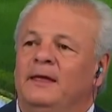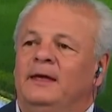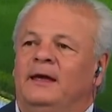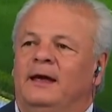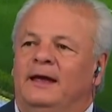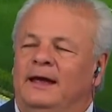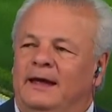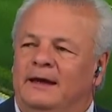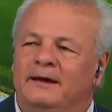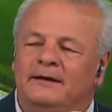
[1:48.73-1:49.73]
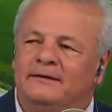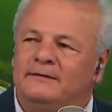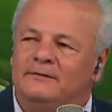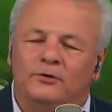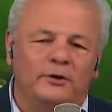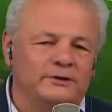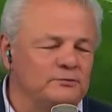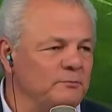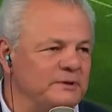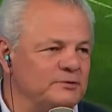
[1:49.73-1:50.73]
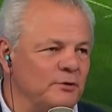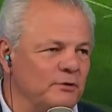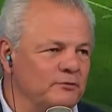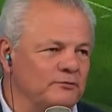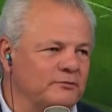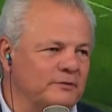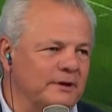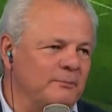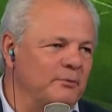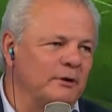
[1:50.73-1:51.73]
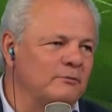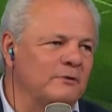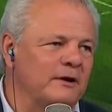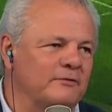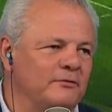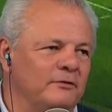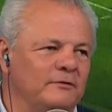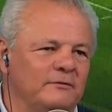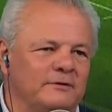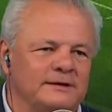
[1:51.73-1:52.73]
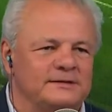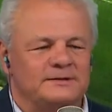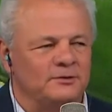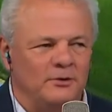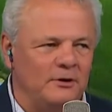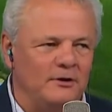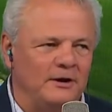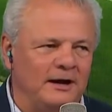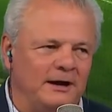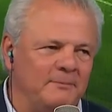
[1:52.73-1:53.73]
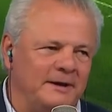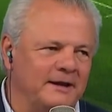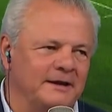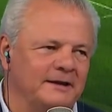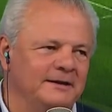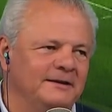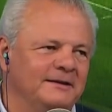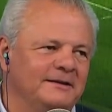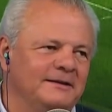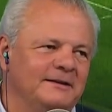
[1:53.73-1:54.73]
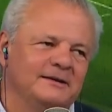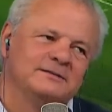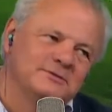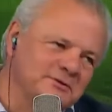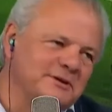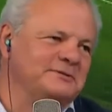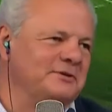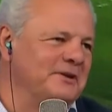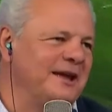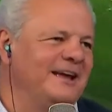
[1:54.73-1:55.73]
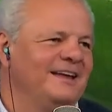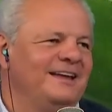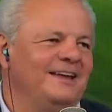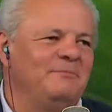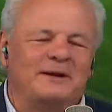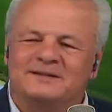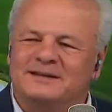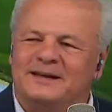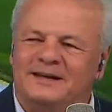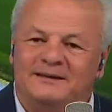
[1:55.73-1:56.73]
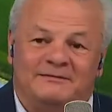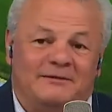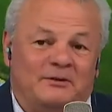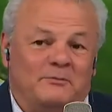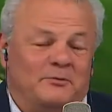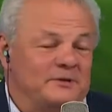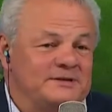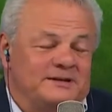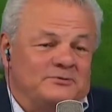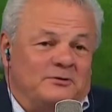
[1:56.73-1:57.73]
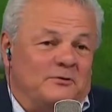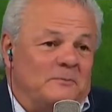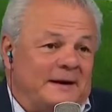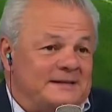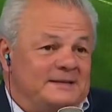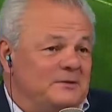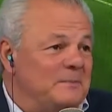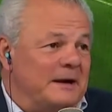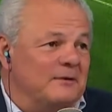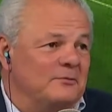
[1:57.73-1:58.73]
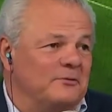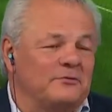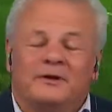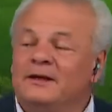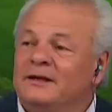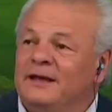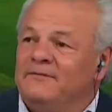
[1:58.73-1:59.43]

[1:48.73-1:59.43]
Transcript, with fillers: eh, no es un Pistorius que por alguna razón asesinó a la pareja, ¿eh? esa es otra historia. Y parece que el hombre hubiese hecho algo parecido para algunos. En